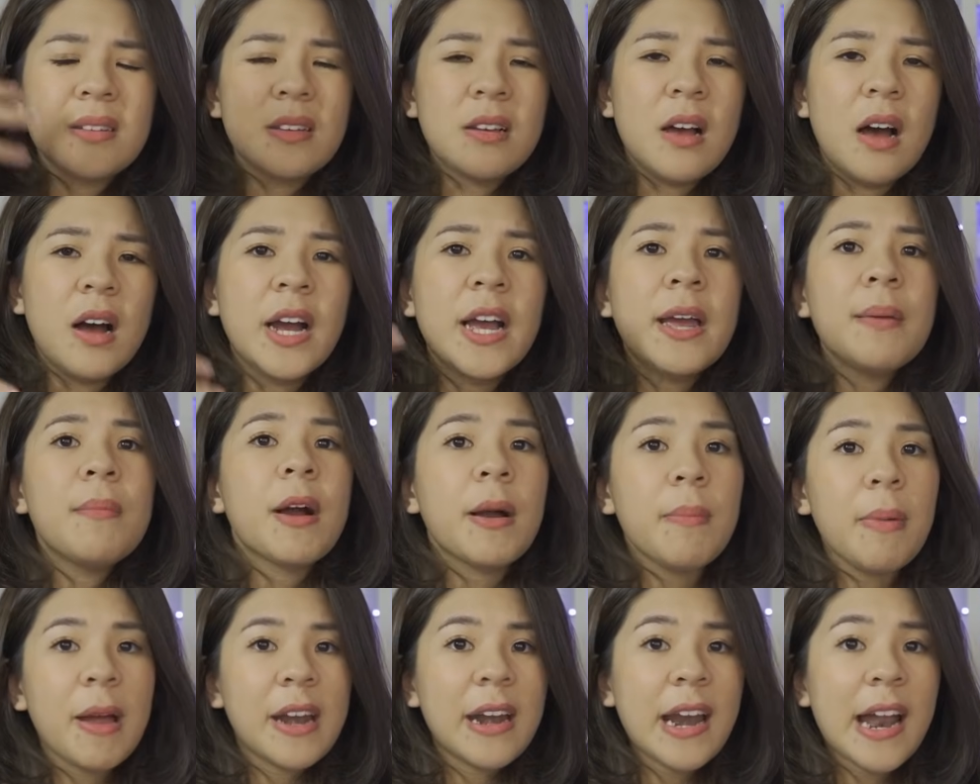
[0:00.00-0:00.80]
ờ, khi
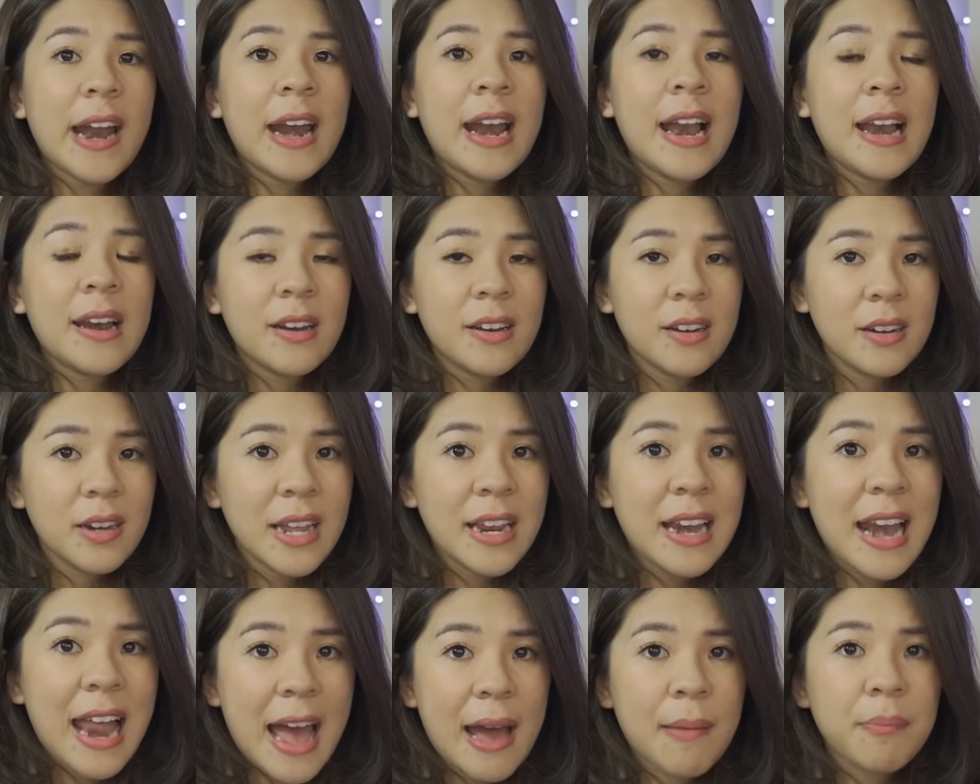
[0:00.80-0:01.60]
mà các bạn ra
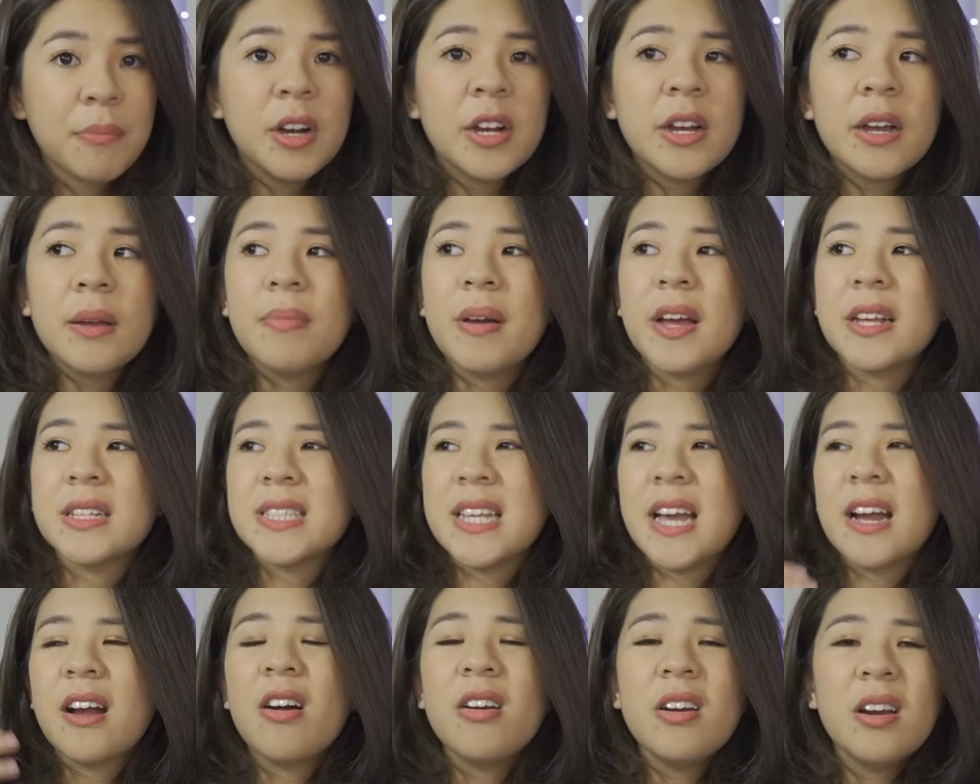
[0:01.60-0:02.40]
đi làm các bạn
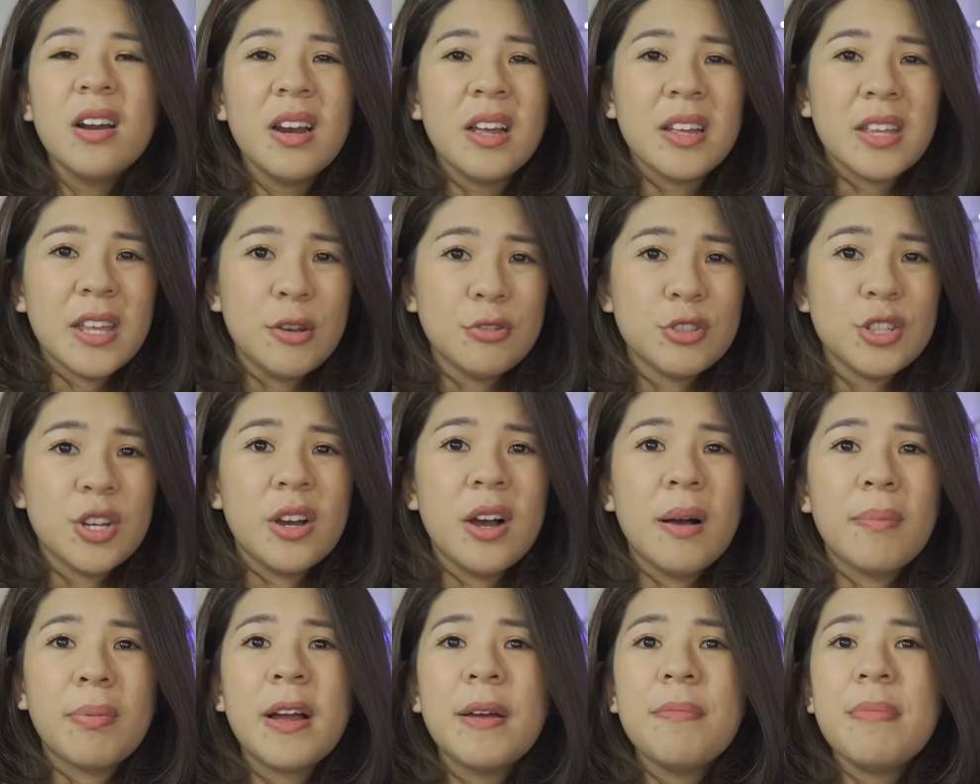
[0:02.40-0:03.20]
sẽ có rất là nhiều
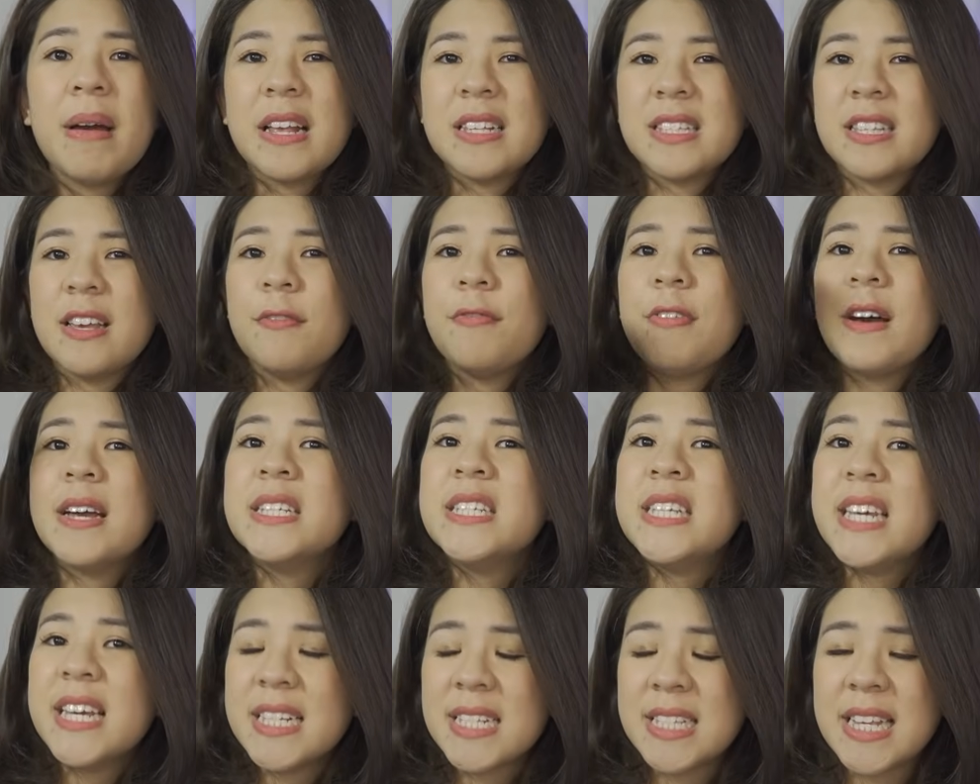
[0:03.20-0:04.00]
trường hợp các bạn sẽ phải
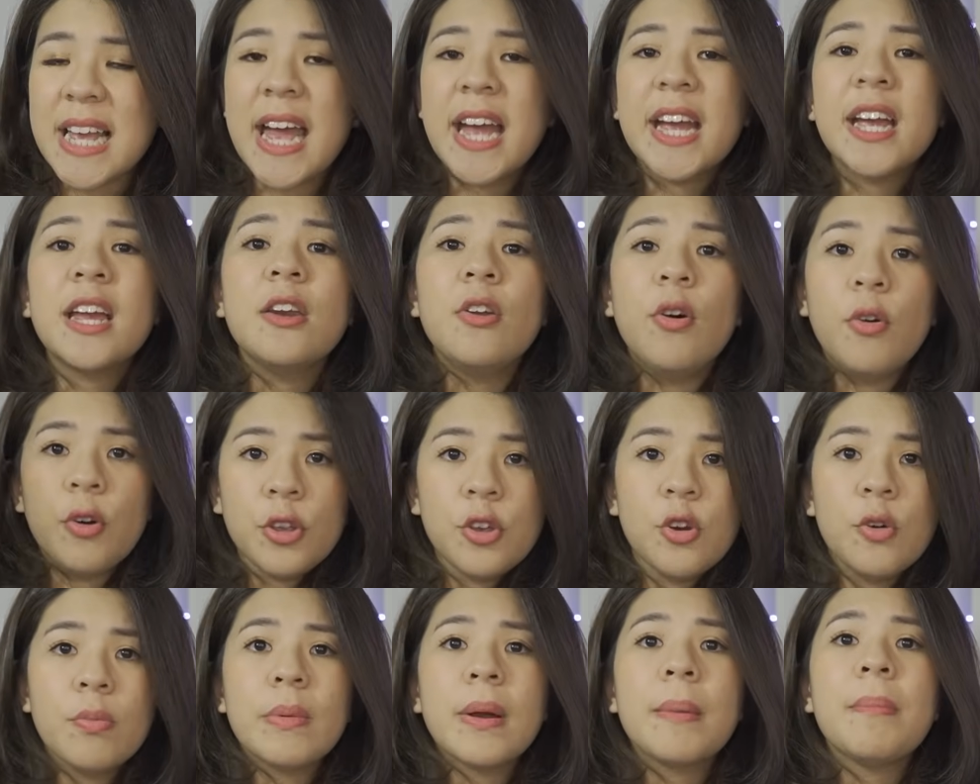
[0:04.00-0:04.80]
chia sẻ cái
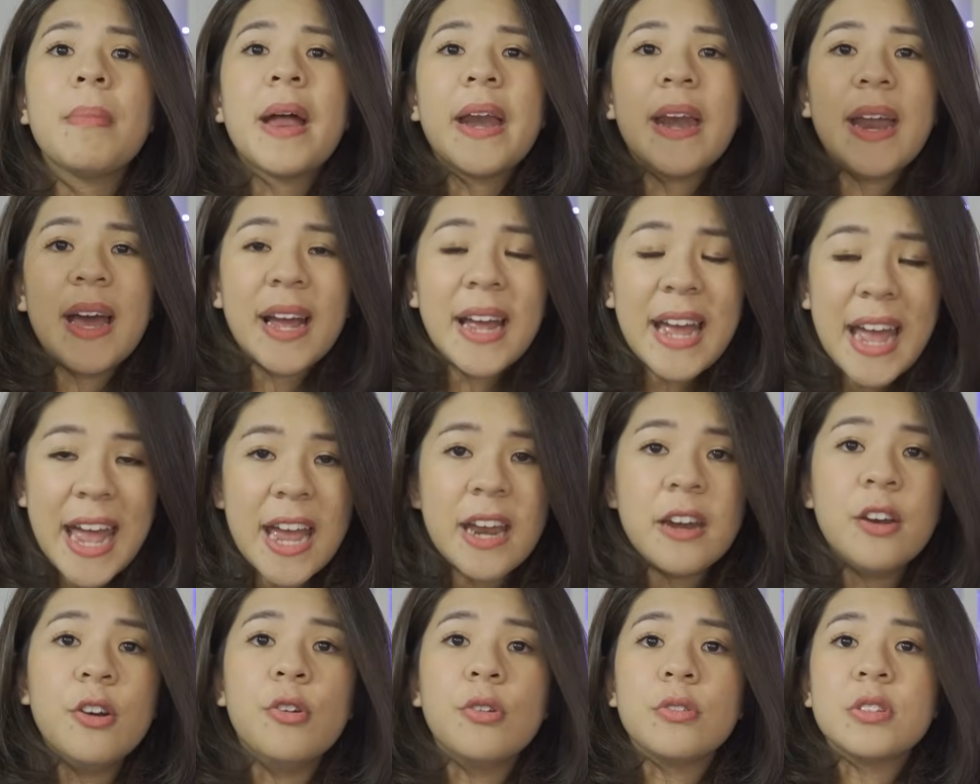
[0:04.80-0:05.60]
nội dung các bạn đã
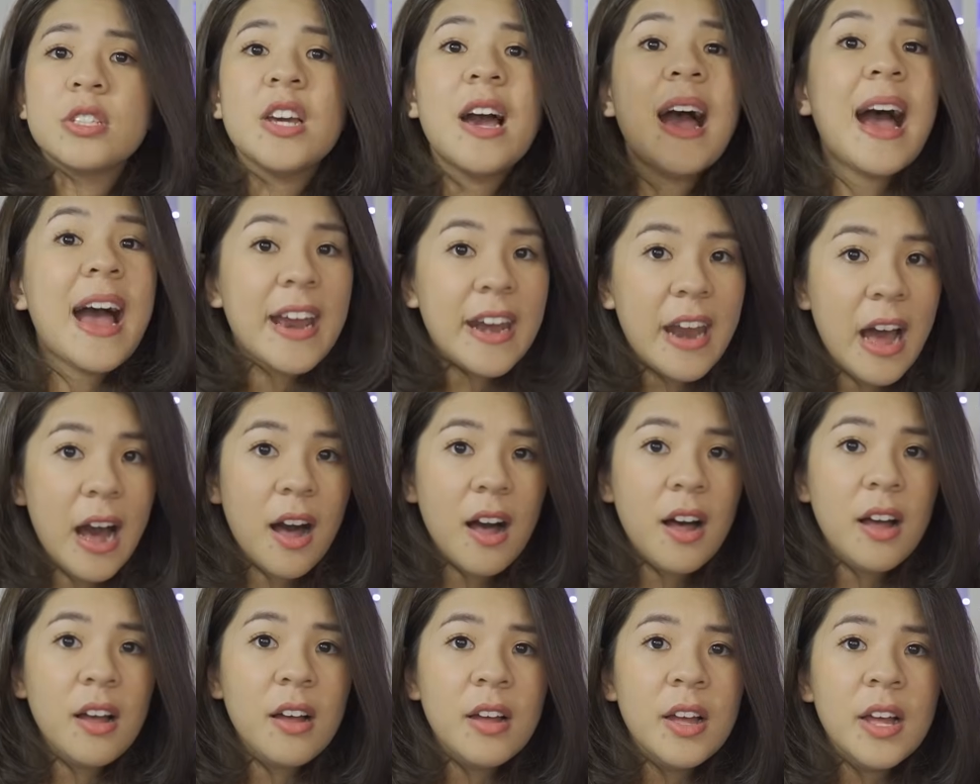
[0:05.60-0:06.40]
nghe được cho ai
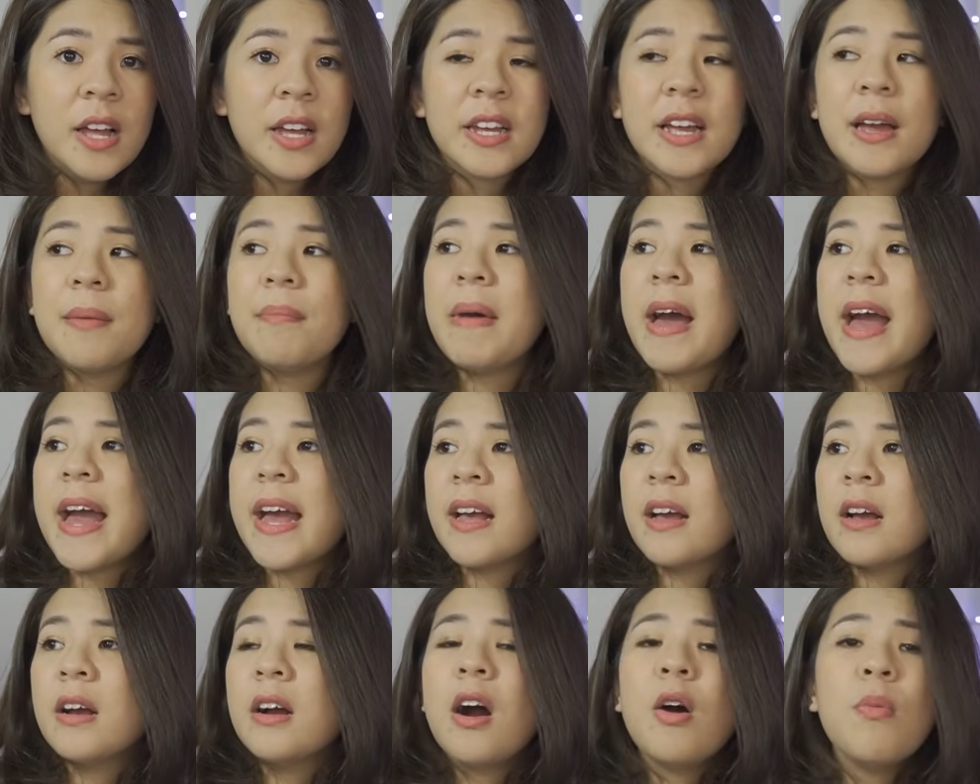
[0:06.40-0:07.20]
đó các
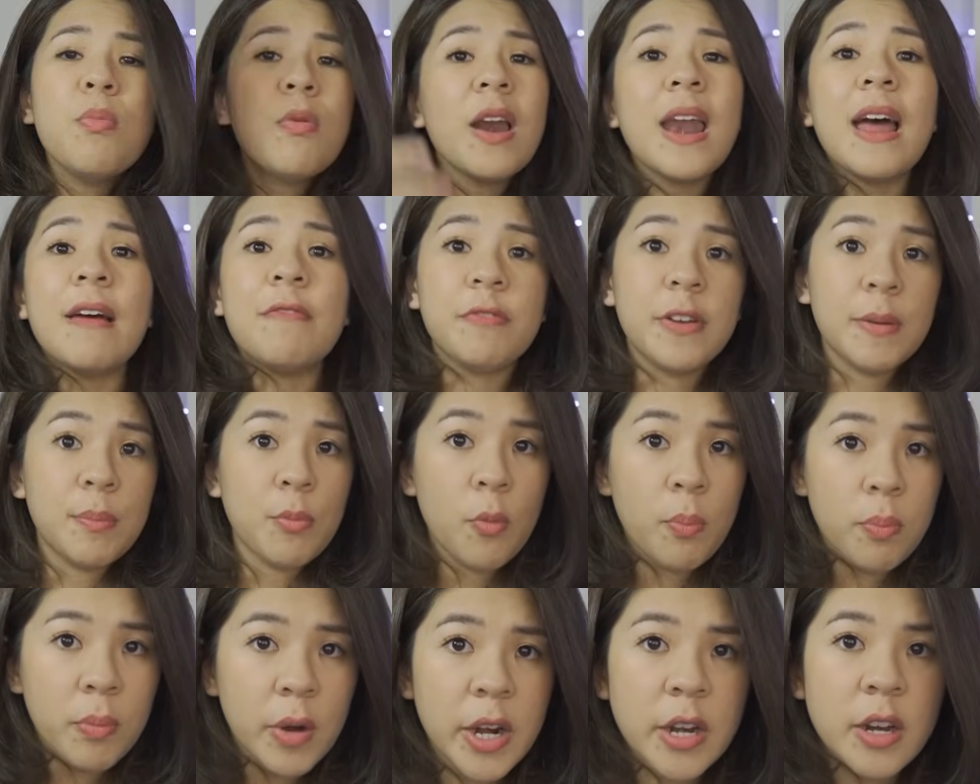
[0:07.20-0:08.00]
bạn không có làm việc
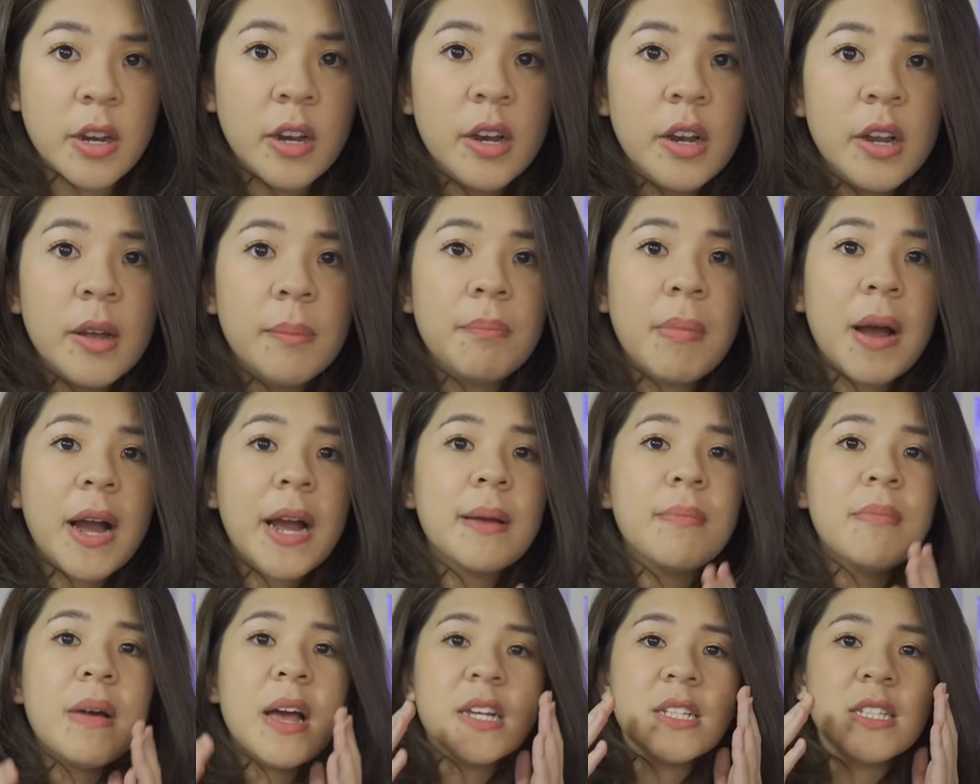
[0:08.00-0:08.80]
một mình mà
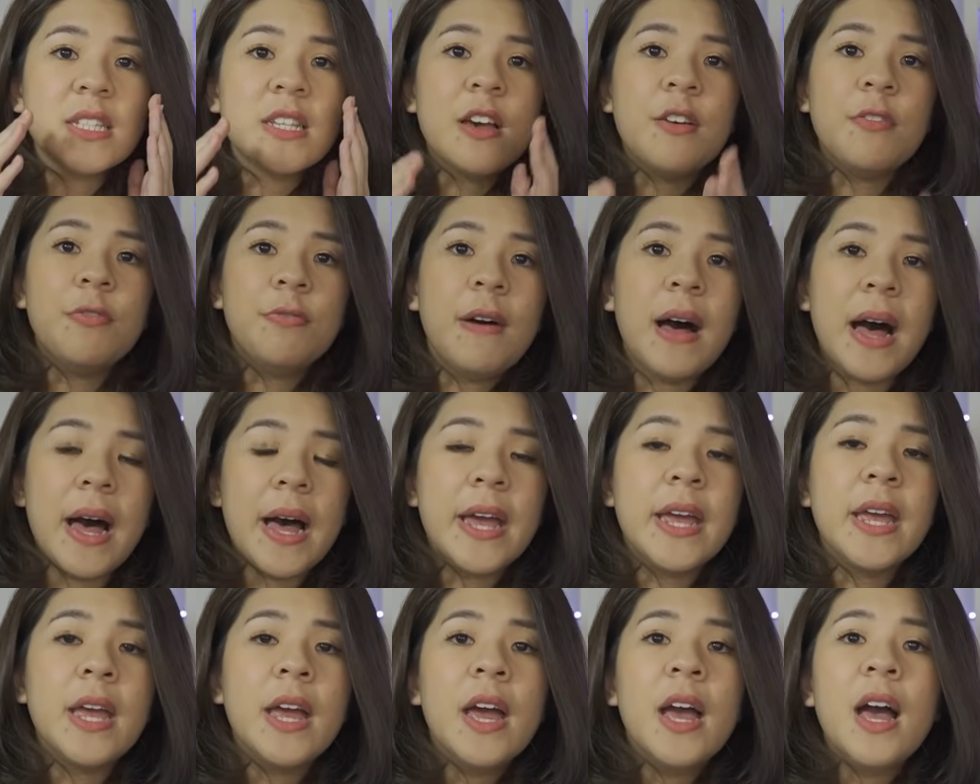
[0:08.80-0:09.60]
các bạn sẽ
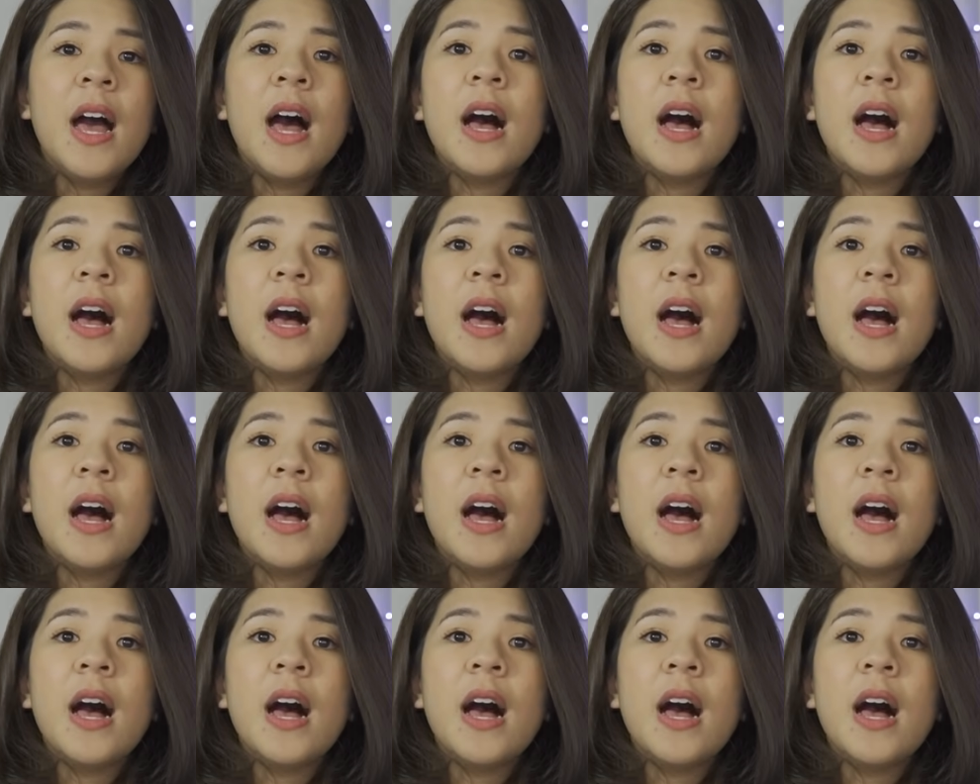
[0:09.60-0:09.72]
phải